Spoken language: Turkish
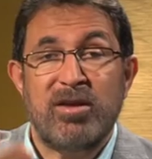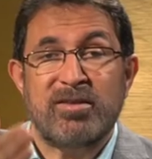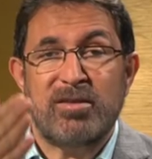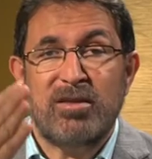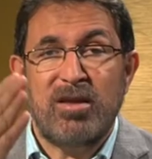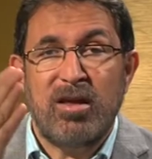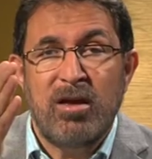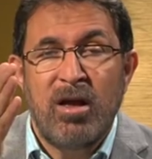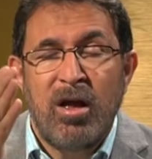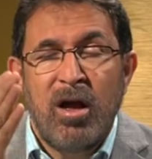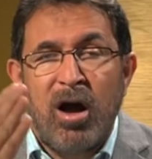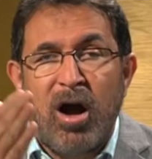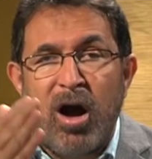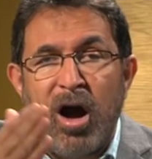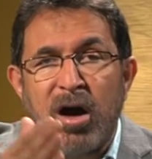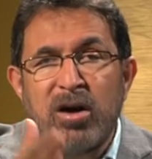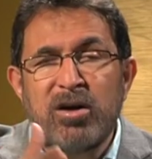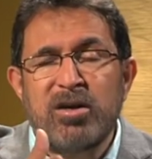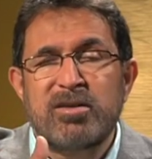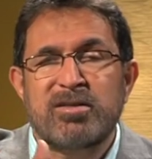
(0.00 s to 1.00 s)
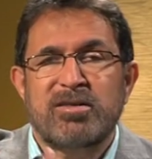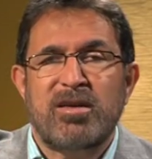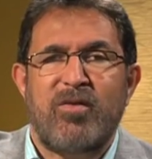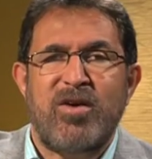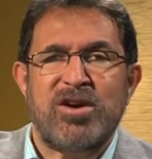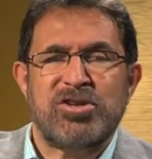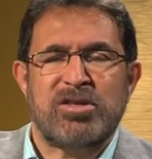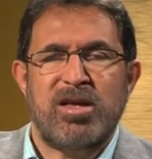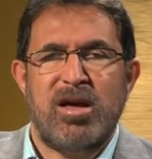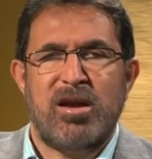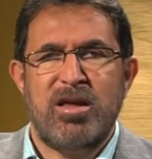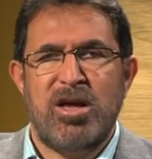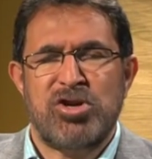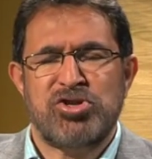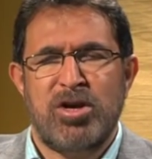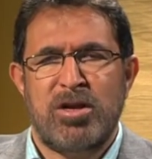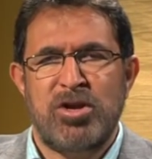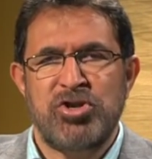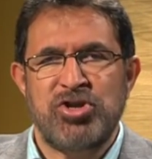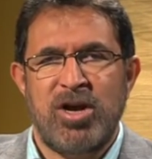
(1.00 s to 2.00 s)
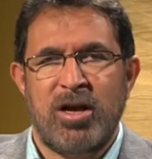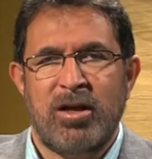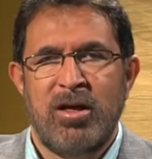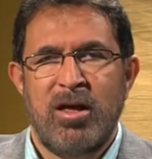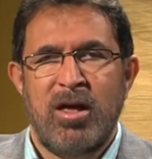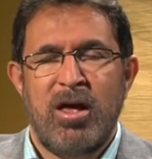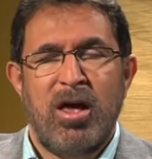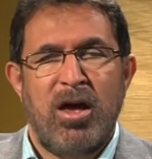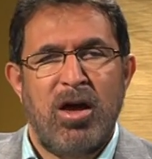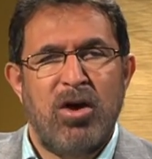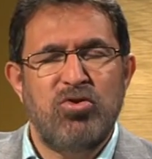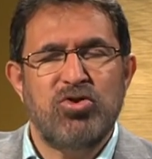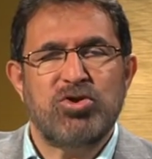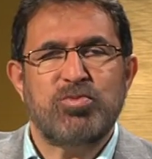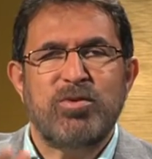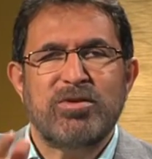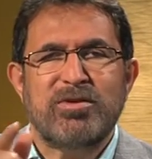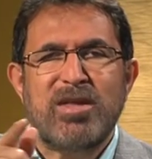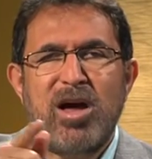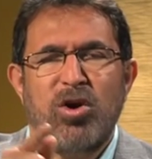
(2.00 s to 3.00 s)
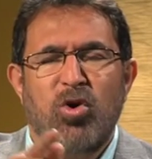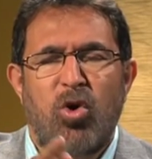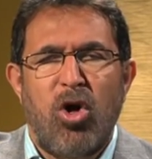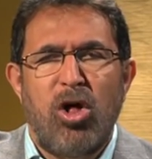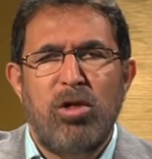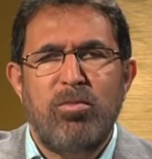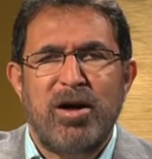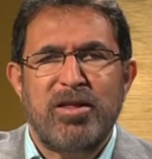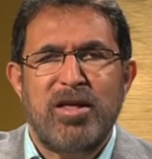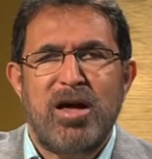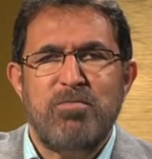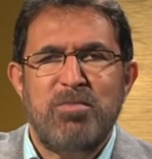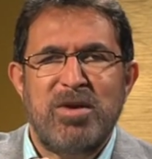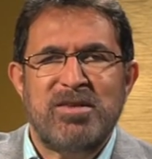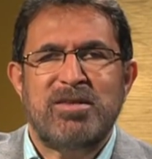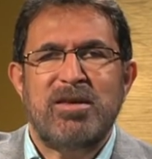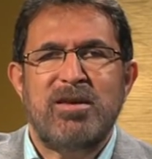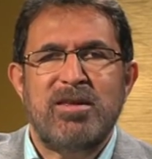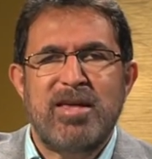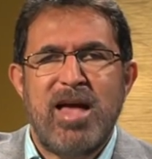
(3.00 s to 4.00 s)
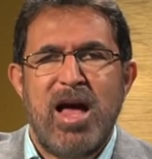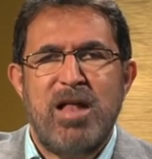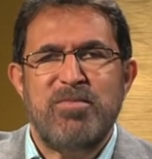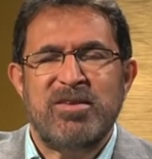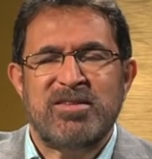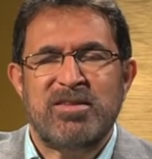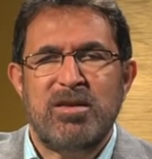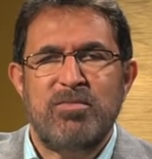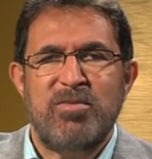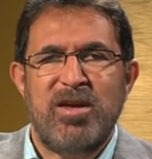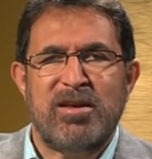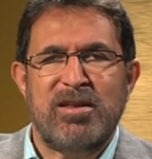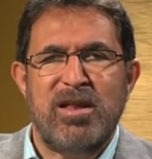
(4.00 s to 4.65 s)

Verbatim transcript: Böylesine evet. ağır savaşlar yaşanacak. Henüz bunlar olmadan Mesih'in gelmesini